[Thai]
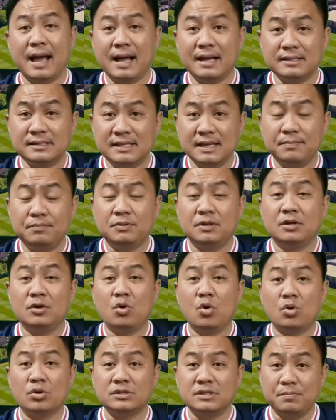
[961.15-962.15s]
50ถึง
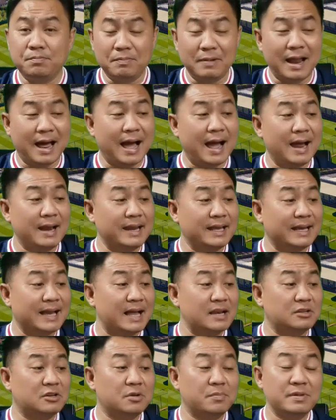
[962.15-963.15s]
60หลาในกา
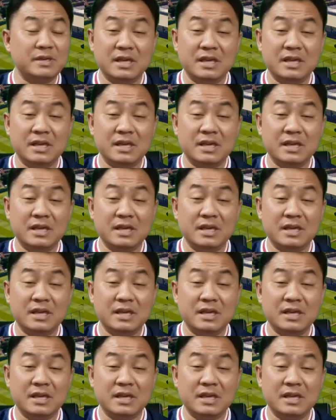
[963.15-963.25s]
รขึ้นไป